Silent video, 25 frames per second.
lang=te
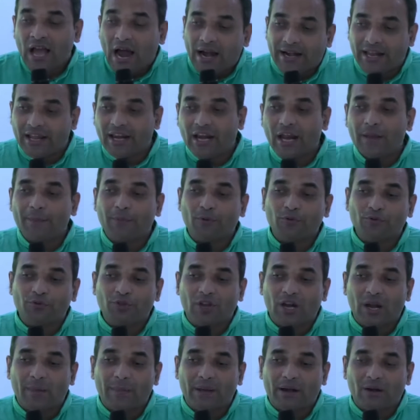అంటే
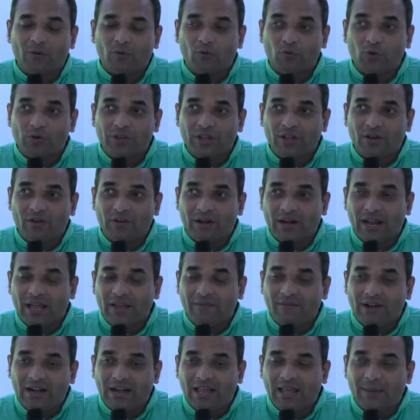రేపొద్దున మనం ఉదయం
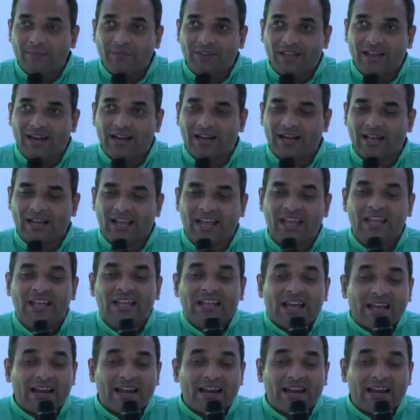వెళ్ళి ఎనిమిది గంటలకి